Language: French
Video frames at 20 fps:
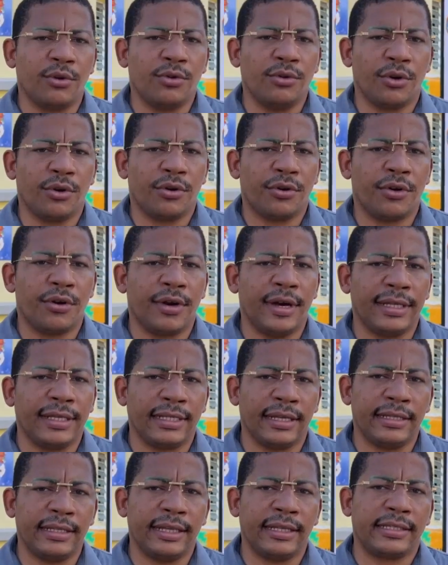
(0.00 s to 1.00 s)
donc, euh,
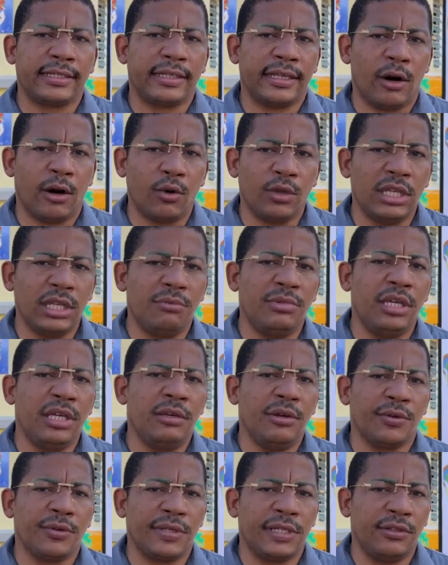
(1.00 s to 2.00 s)
Internet à haut
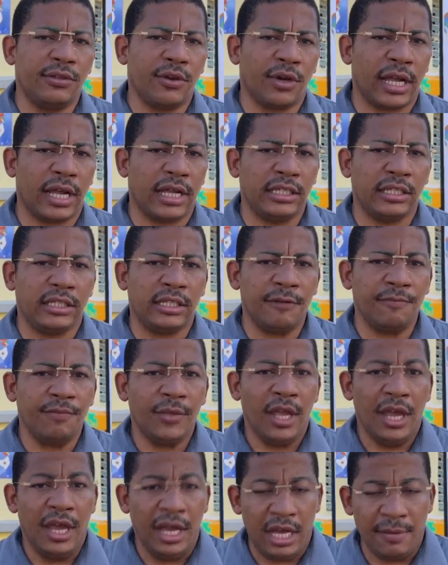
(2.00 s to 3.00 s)
débit et aussi de qualité.
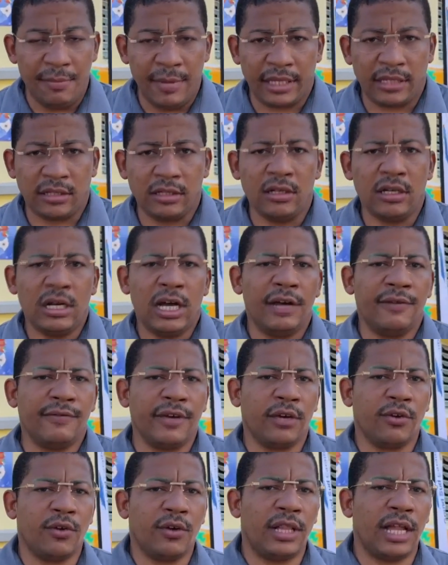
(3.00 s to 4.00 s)
Et maintenant,
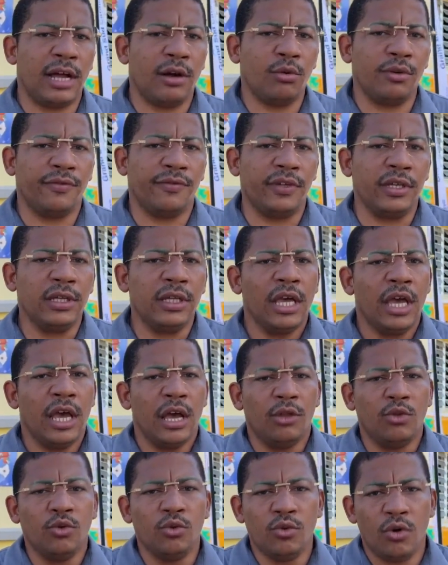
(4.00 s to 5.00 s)
avec euh, la Wi-Fi,
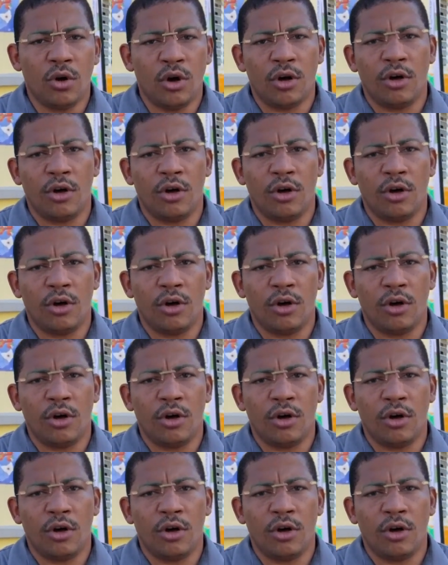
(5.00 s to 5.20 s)
nous